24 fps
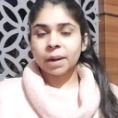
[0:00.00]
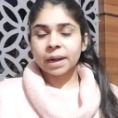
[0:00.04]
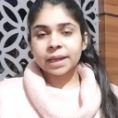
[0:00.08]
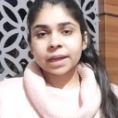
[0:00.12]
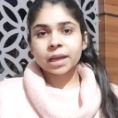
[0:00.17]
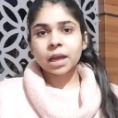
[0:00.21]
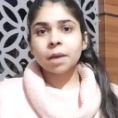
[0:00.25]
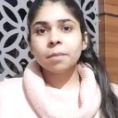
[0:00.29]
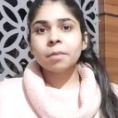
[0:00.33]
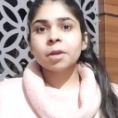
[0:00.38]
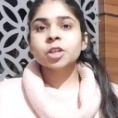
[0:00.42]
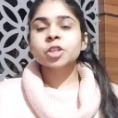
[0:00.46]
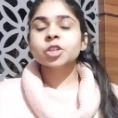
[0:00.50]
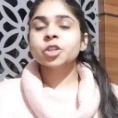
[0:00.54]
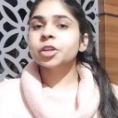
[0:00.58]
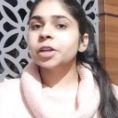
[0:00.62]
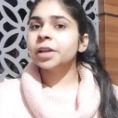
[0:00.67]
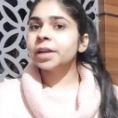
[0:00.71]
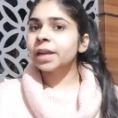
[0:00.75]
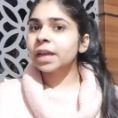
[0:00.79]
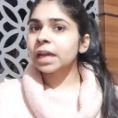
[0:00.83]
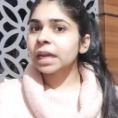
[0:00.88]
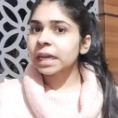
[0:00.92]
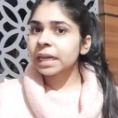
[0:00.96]
बड़ी खबर
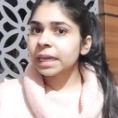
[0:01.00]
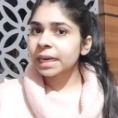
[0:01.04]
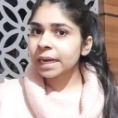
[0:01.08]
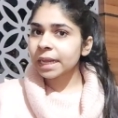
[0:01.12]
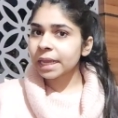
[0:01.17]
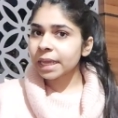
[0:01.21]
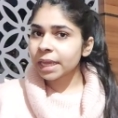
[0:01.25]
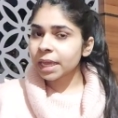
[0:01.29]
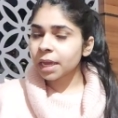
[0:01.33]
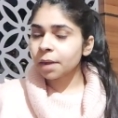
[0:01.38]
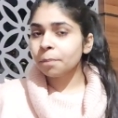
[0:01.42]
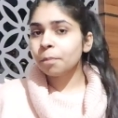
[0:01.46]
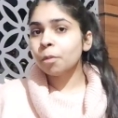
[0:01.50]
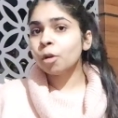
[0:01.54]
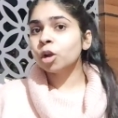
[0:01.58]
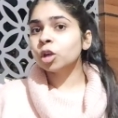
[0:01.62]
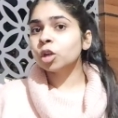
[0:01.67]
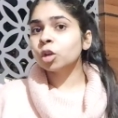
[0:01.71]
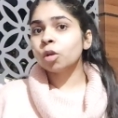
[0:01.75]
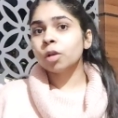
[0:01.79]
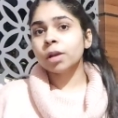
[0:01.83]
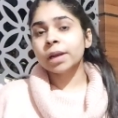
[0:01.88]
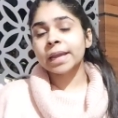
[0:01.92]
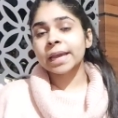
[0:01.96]
श्रीनगर
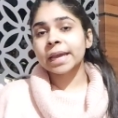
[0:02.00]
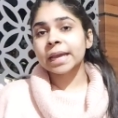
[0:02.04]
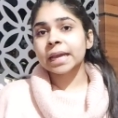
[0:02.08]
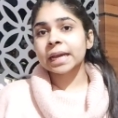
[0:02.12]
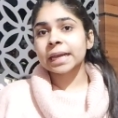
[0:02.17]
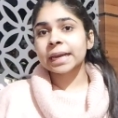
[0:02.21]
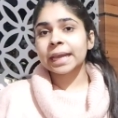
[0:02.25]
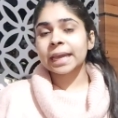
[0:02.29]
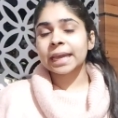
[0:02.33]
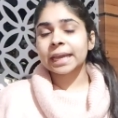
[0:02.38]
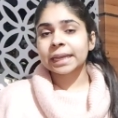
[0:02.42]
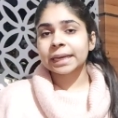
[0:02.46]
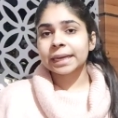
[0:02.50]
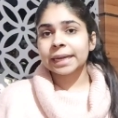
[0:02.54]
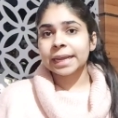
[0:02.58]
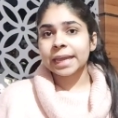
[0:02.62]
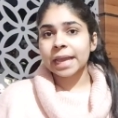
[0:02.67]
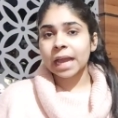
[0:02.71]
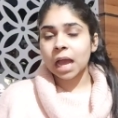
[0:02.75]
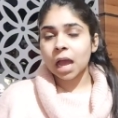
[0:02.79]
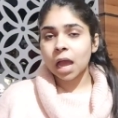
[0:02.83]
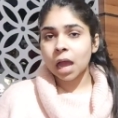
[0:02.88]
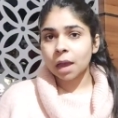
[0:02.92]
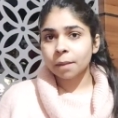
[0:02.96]
एयरपोर्ट को लेकर एक
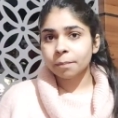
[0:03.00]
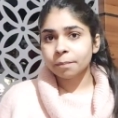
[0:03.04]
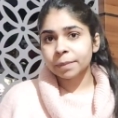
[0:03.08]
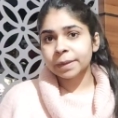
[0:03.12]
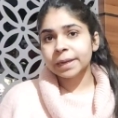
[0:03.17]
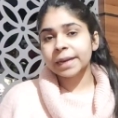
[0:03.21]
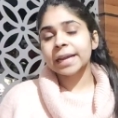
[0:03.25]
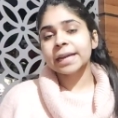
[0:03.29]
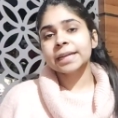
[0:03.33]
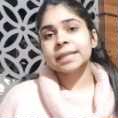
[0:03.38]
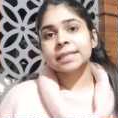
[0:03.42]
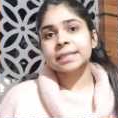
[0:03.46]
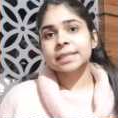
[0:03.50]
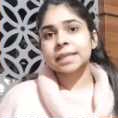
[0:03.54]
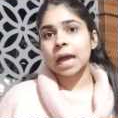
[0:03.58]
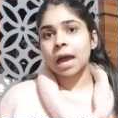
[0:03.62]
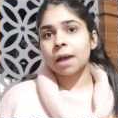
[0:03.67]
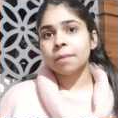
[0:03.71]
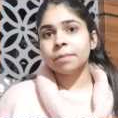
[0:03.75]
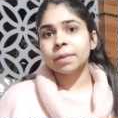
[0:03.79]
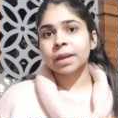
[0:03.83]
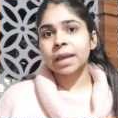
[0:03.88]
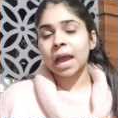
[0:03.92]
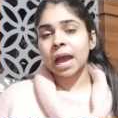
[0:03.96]
नया अपडेट
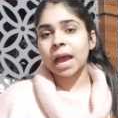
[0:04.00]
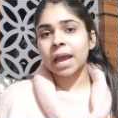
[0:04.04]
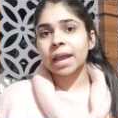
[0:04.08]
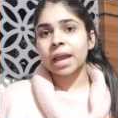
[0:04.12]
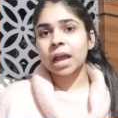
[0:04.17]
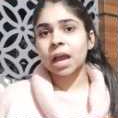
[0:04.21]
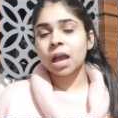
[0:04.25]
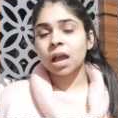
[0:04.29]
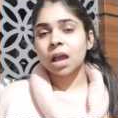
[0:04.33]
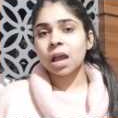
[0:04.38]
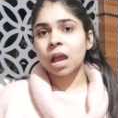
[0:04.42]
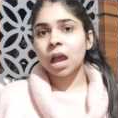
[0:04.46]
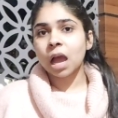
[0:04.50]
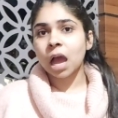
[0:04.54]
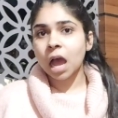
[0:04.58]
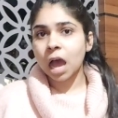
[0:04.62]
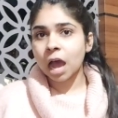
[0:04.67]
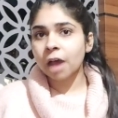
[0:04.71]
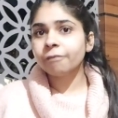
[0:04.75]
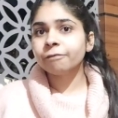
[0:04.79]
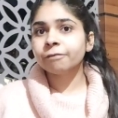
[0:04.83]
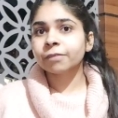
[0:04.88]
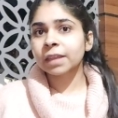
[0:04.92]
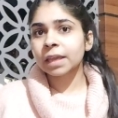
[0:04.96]
सामने आया
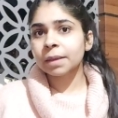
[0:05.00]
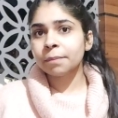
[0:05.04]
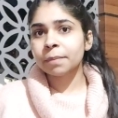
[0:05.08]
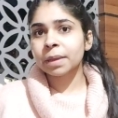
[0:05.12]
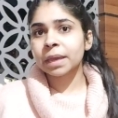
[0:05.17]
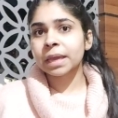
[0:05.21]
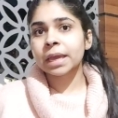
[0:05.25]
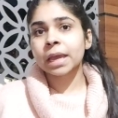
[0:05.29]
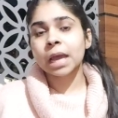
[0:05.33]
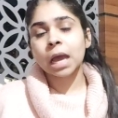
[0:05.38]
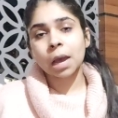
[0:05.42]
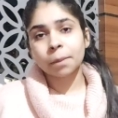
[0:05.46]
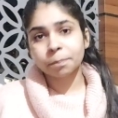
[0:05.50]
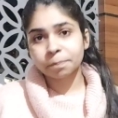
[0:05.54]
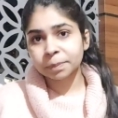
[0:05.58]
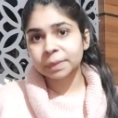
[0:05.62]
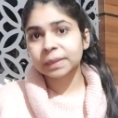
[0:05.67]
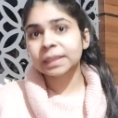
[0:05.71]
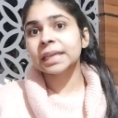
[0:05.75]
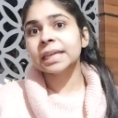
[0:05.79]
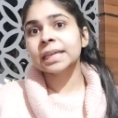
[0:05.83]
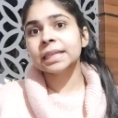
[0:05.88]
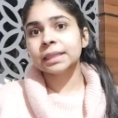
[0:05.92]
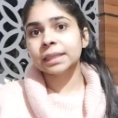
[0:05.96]
हफ्ते में अब
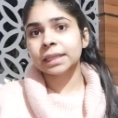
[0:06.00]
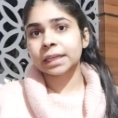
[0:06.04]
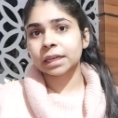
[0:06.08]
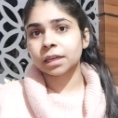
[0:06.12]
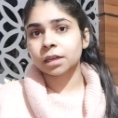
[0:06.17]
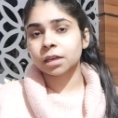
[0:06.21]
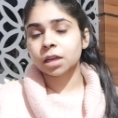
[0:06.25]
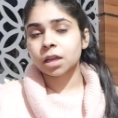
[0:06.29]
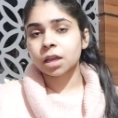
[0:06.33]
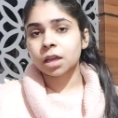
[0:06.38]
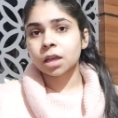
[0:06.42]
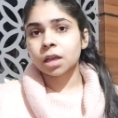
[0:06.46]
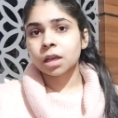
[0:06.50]
तीन दिन